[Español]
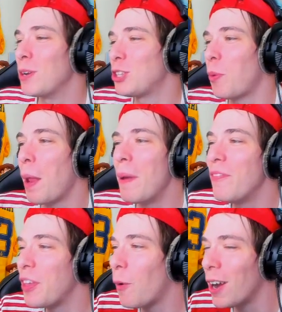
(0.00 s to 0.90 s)
como si tuviera
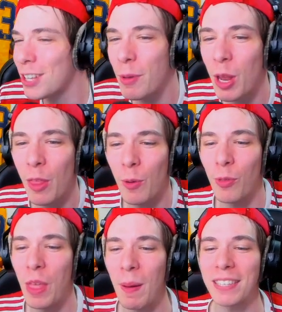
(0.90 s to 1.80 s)
24
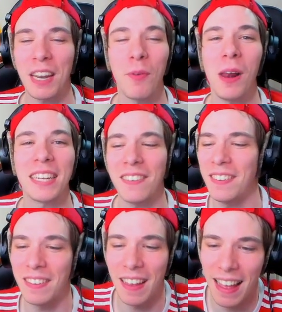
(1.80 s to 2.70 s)
millones de, Master Balls,
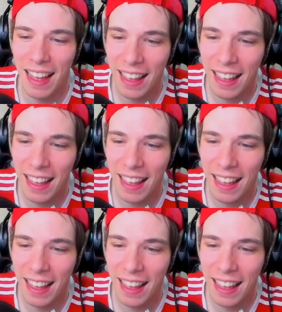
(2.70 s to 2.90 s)
¿sabes?